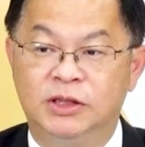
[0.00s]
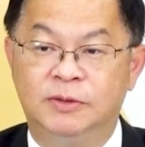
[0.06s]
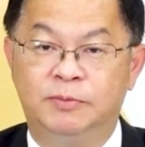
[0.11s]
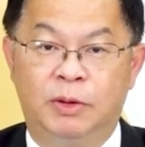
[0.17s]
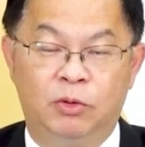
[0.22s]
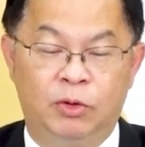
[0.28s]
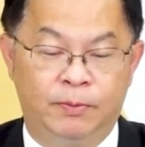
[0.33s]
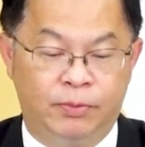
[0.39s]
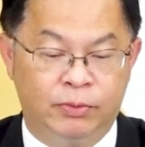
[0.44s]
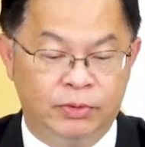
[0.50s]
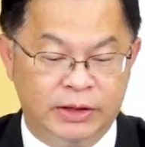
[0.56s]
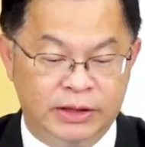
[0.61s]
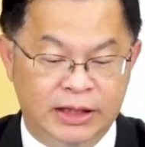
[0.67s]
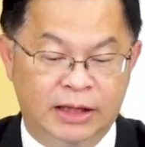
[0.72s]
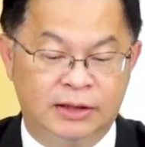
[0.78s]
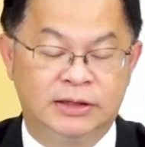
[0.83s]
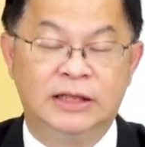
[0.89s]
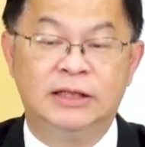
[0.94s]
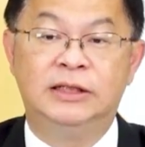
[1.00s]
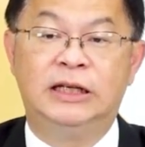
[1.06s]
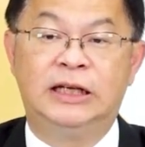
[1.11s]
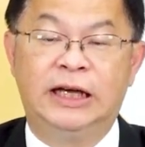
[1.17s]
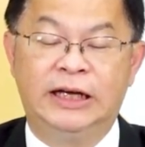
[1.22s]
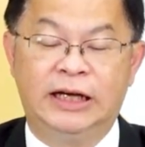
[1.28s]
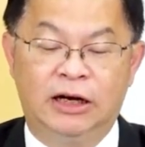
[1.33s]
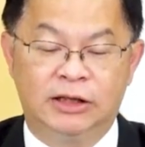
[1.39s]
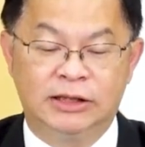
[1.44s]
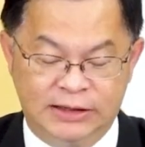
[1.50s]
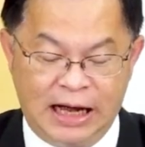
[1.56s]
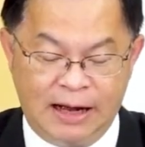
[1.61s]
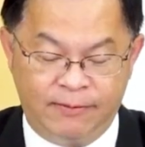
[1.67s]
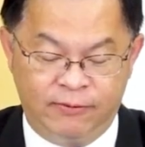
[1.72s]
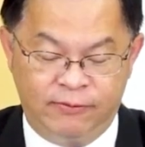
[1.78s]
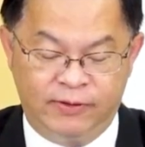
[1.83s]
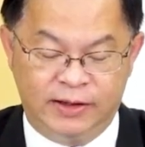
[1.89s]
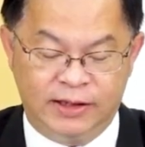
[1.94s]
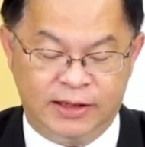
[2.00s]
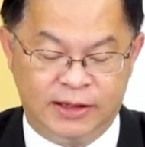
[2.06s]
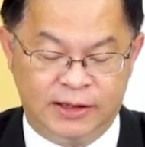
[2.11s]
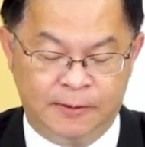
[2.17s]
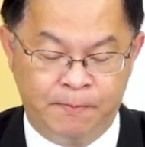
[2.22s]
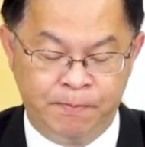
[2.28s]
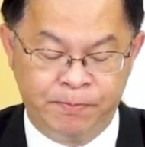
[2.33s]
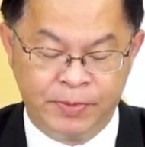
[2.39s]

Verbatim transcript: 日本会不一样。但是你可以看到，大部分以